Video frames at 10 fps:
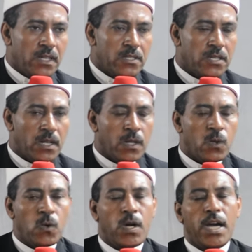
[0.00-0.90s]

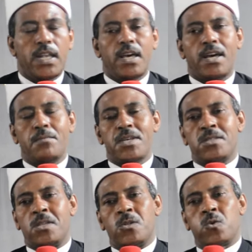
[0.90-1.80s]
صلوا على
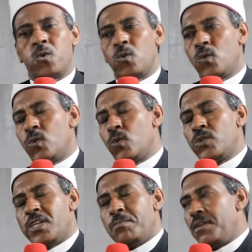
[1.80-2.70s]
من
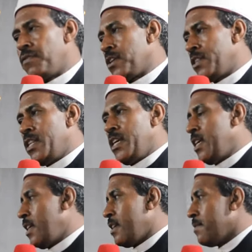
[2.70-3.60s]
تدخلون
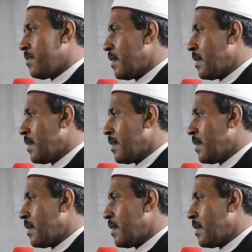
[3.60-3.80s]
بفضله